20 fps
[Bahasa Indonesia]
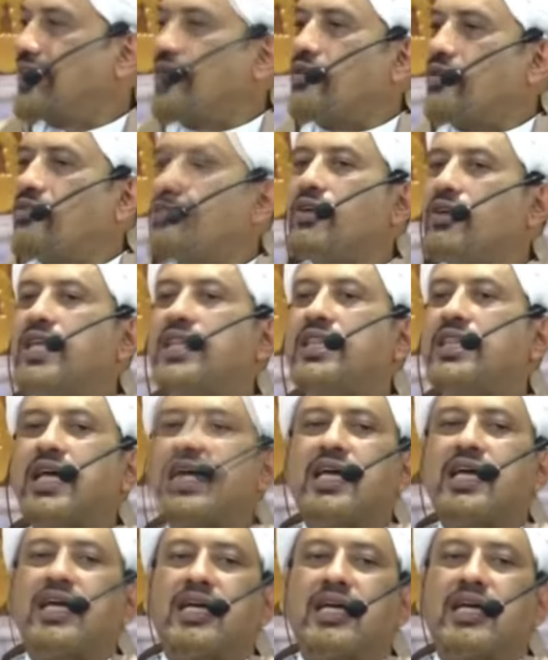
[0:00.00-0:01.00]
adalah kok
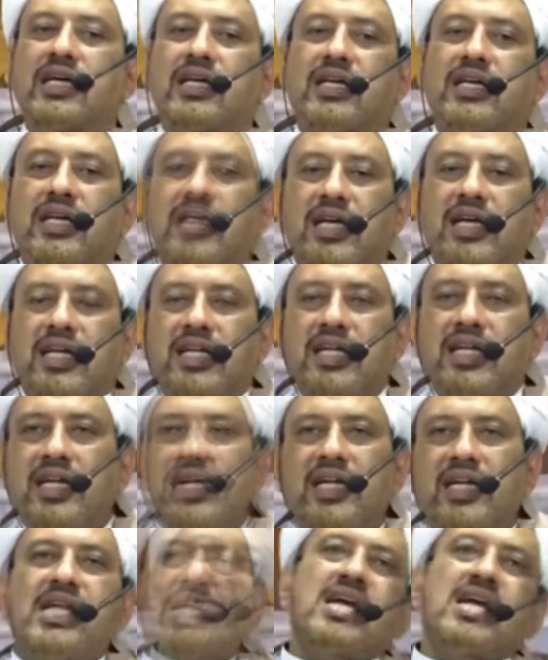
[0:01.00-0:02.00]
kita
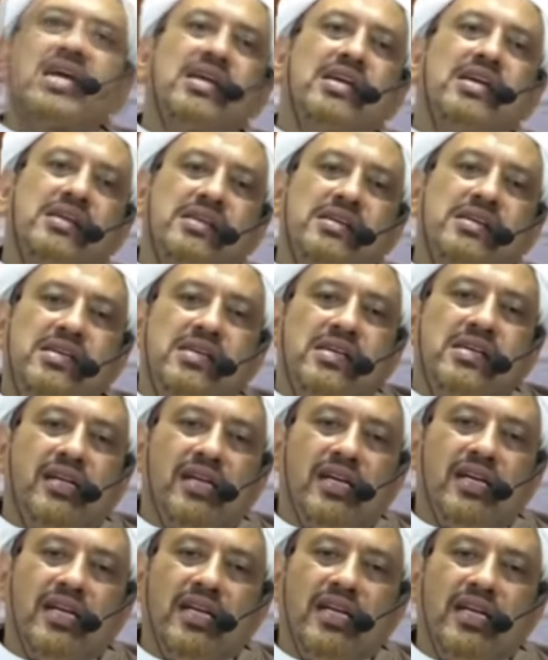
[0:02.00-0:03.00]
kadang-kadang
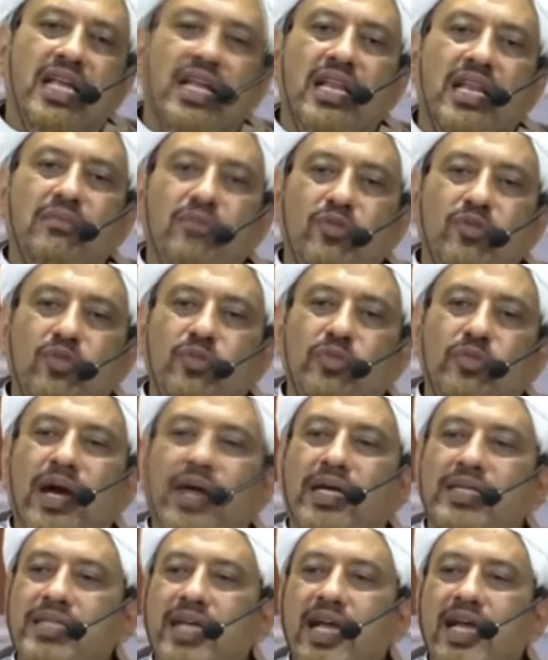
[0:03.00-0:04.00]
ilmu
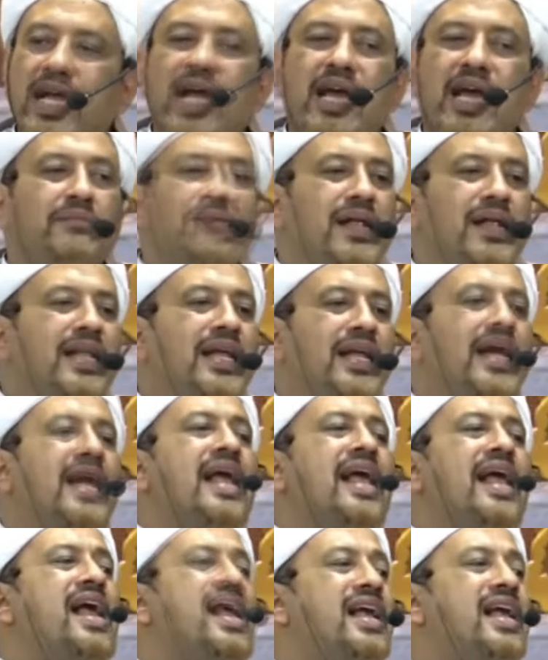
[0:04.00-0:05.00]
banyak amal
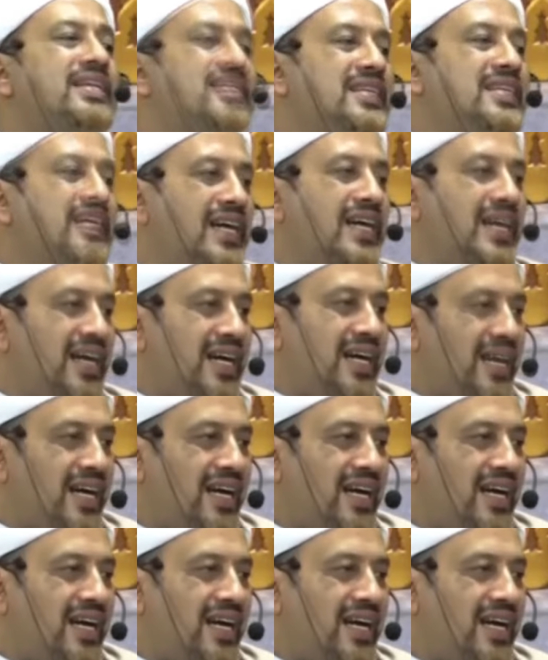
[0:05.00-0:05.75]
nggak ada